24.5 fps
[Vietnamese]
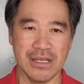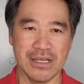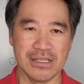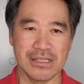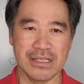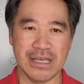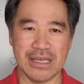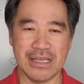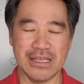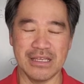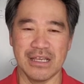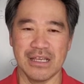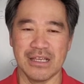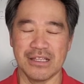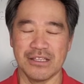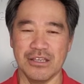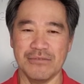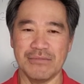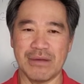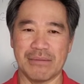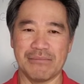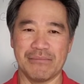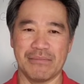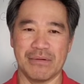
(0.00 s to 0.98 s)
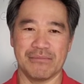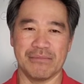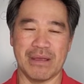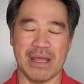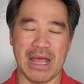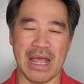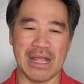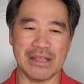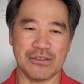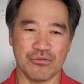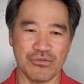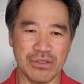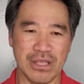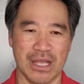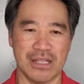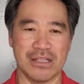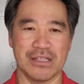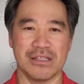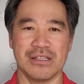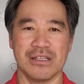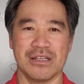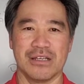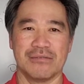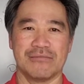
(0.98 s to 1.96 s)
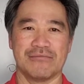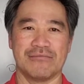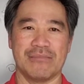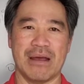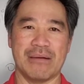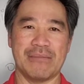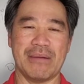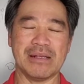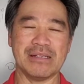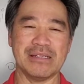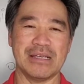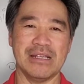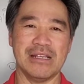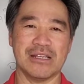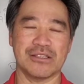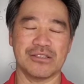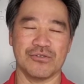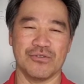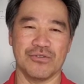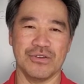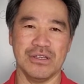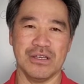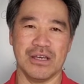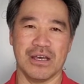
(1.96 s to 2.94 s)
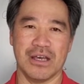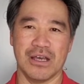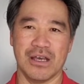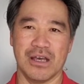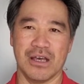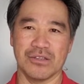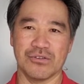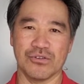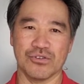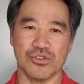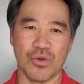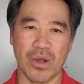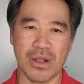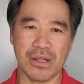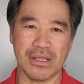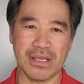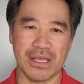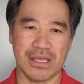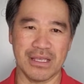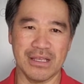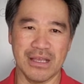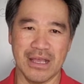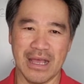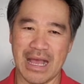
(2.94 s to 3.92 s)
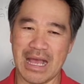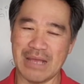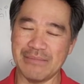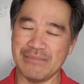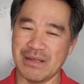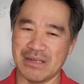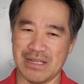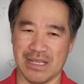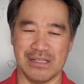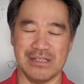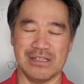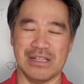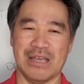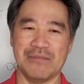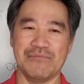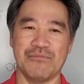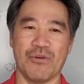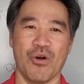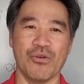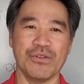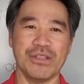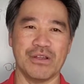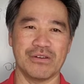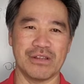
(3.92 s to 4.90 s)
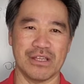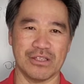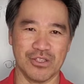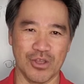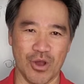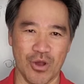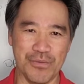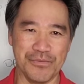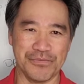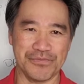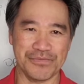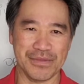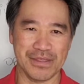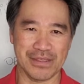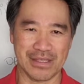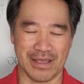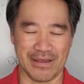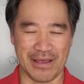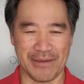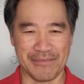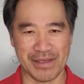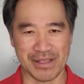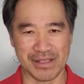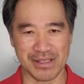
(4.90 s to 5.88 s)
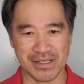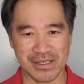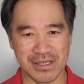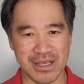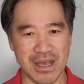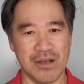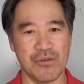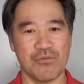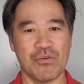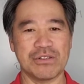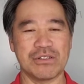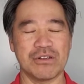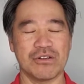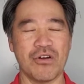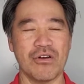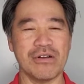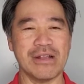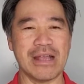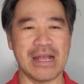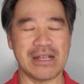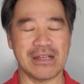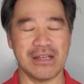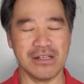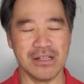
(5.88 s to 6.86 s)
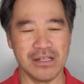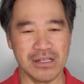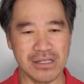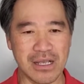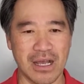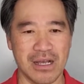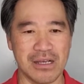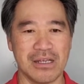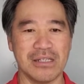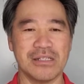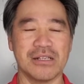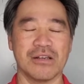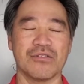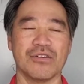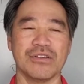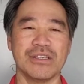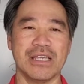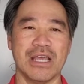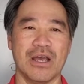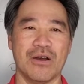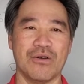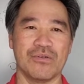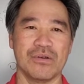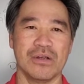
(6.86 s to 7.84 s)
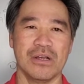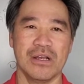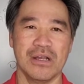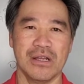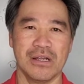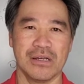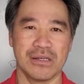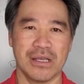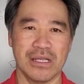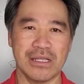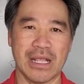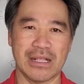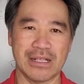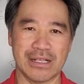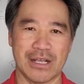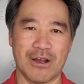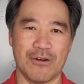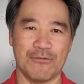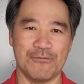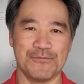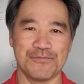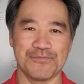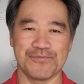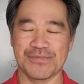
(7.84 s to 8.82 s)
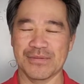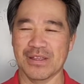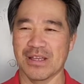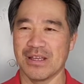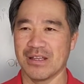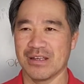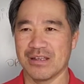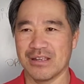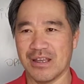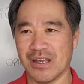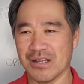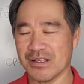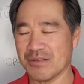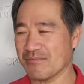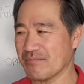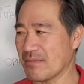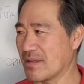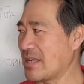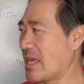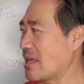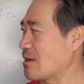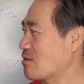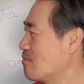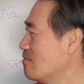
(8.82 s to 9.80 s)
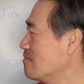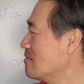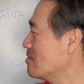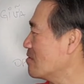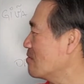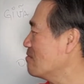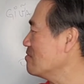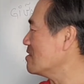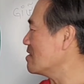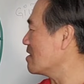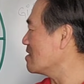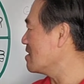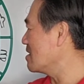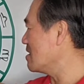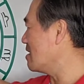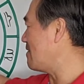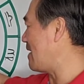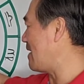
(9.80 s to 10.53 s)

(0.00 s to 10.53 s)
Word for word: thì nếu mà anh tuổi thìn mà bác sĩ là tuổi uh, tuổi tốt đi hai bên lại, lại mổ nhau để tốt thì hai bên cần có sự khó khăn cần có sự có nhau để thành công nó bên đây cũng cũng tương đương như